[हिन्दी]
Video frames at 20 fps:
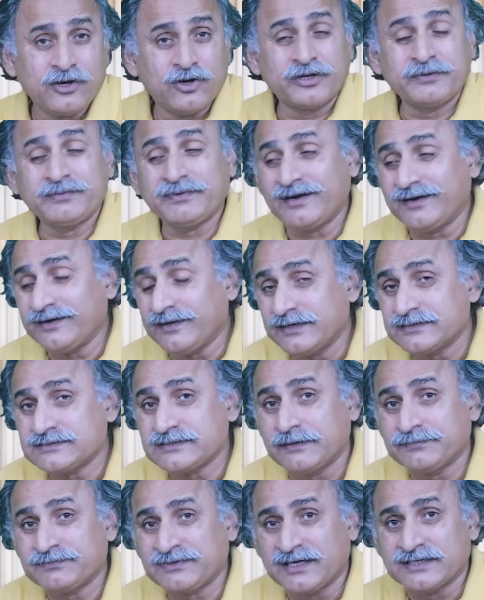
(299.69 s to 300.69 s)
और इमरान खान
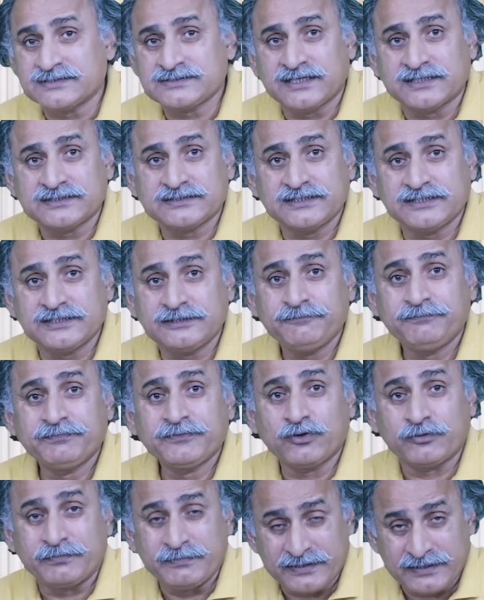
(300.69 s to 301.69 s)
साहब क्या चाहते हैं
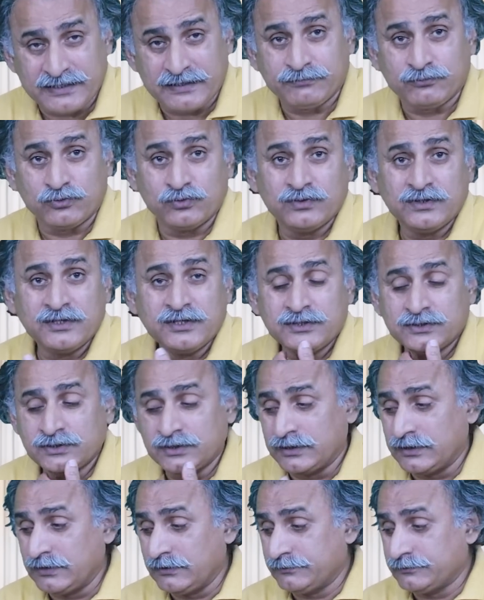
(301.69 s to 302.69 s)
और मैंने आपको
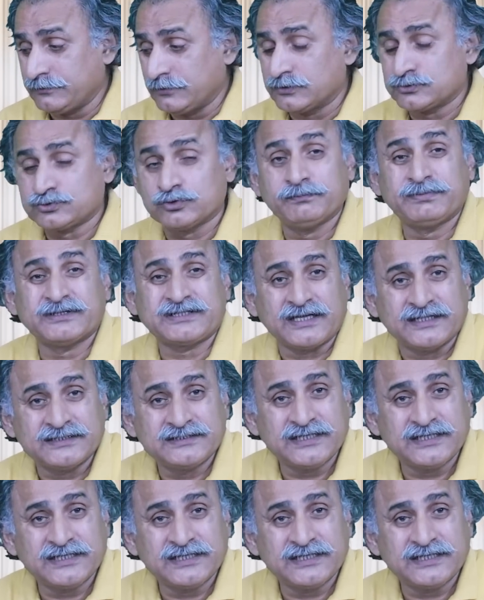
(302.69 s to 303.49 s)
सुबह बता